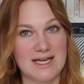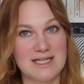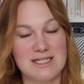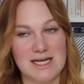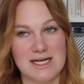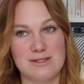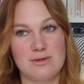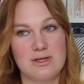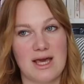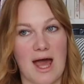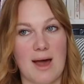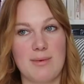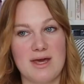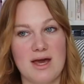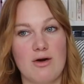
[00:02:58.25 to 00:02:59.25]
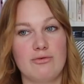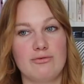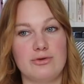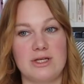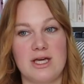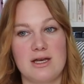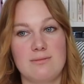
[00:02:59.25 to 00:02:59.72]
Heißt also, ich habe ja auch
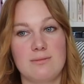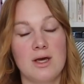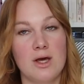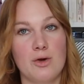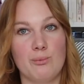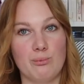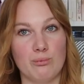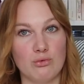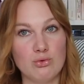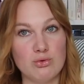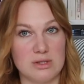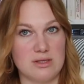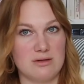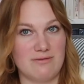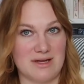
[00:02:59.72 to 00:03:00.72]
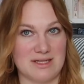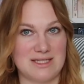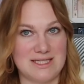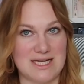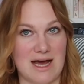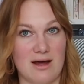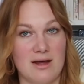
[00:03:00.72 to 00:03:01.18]
für jeden Mut
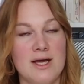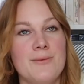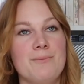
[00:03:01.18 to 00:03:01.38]
was da.